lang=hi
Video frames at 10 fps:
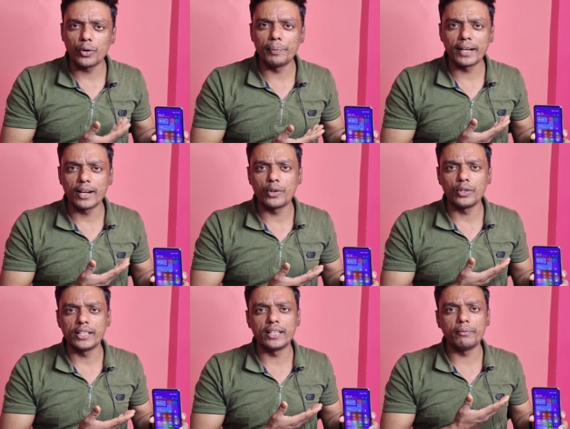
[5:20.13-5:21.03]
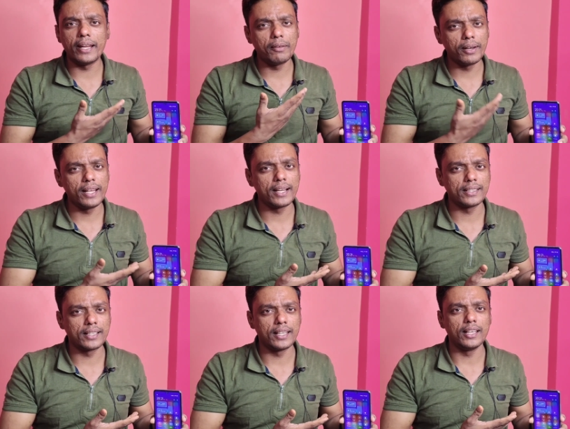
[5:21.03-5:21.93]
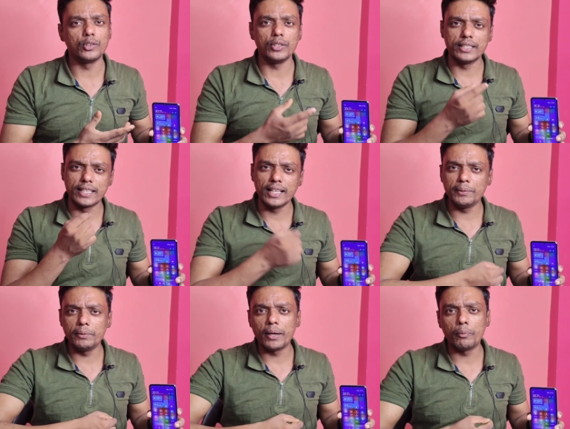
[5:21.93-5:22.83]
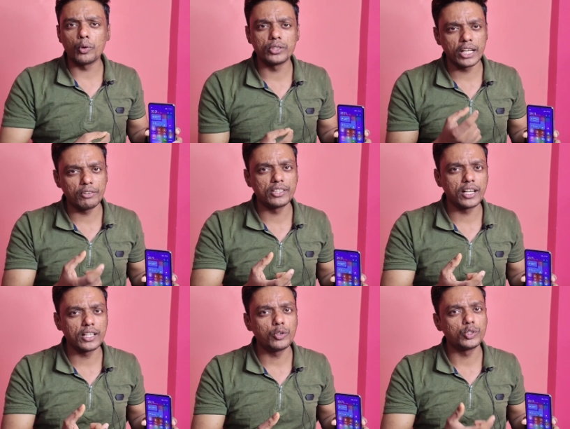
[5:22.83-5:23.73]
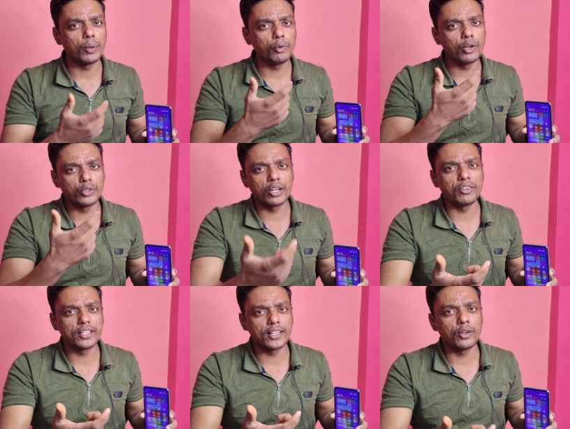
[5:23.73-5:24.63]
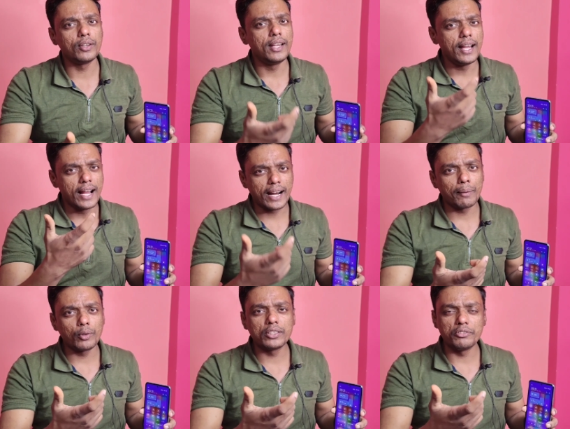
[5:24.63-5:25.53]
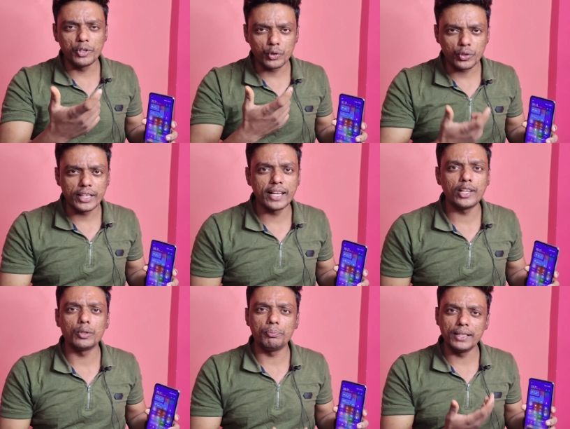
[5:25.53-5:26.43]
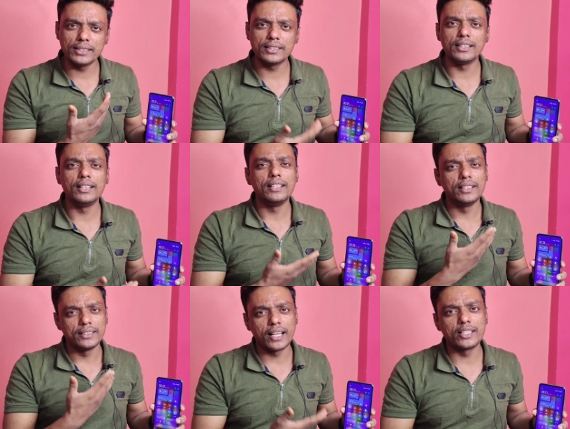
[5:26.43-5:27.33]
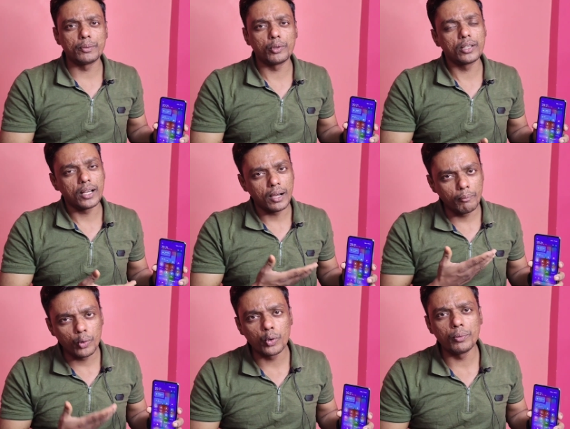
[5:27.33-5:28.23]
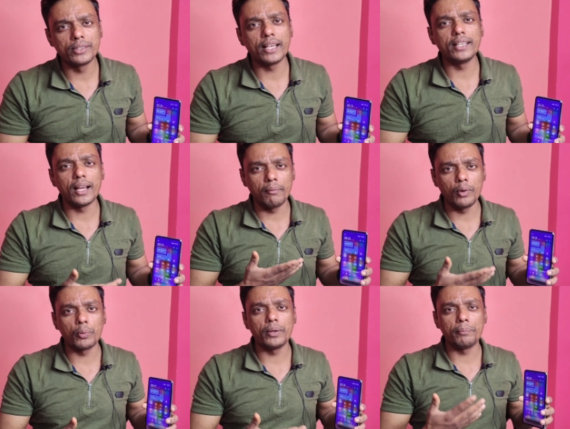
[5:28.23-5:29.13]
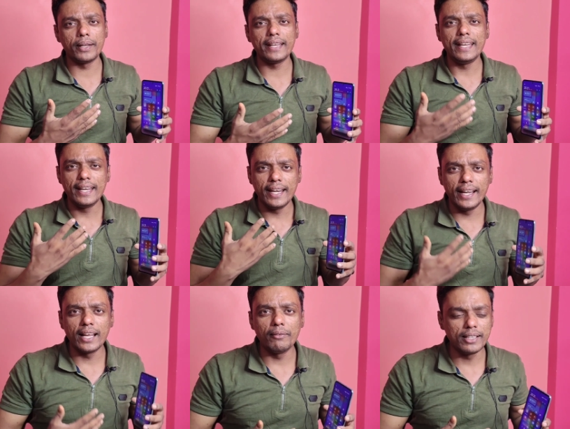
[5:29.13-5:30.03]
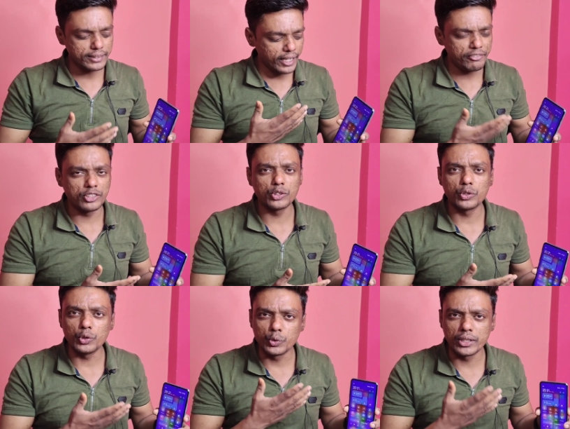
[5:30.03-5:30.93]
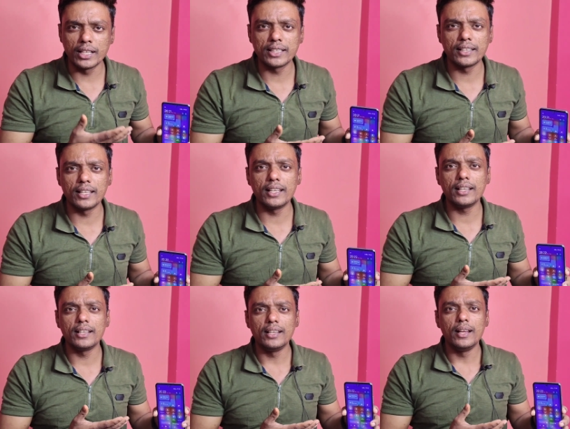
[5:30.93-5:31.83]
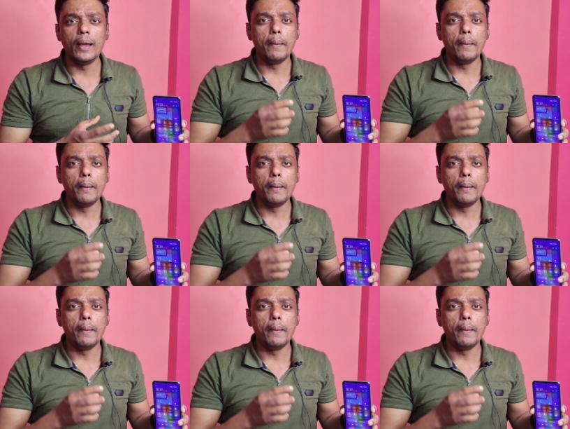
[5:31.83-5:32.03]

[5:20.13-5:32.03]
को अपने कंट्रोल सेंटर में इनेबल नहीं कर सकते हैं इसके लिए भी मैं आप लोगों से रिक्वेस्ट करता हूँ शामी वालों से रिक्वेस्ट करता हूँ अगर आप इस वीडियो को देख रहे हैं तो प्लीज़ सारे सपोर्ट हम लोगों को भी चाहिए हम लोग भी अपने इंडिया में इन सारे फीचर्स को यूज़ करना चाहते हैं